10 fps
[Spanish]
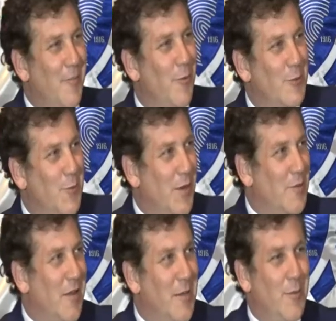Por
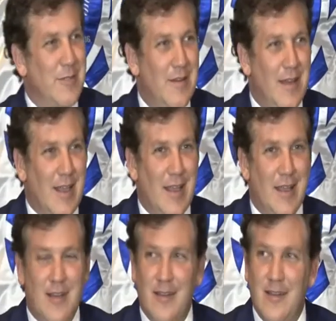supuesto que es posible que
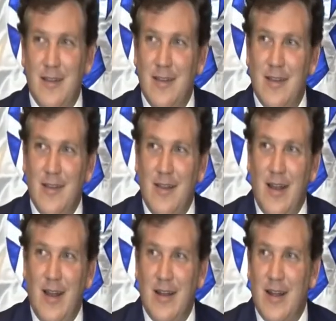
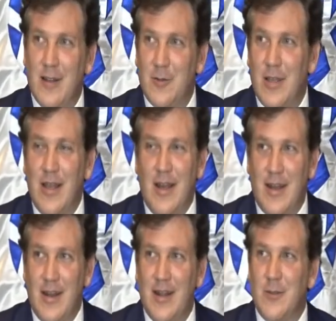el
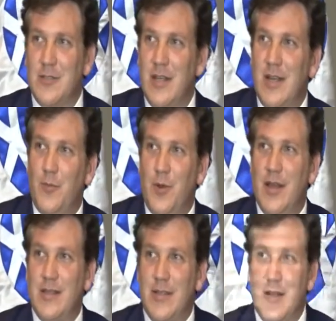Hernando, sí les
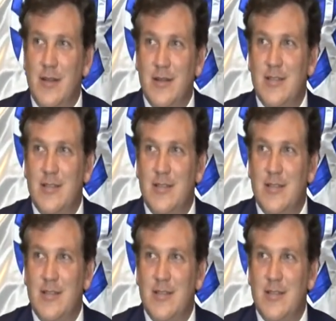pueda hacer,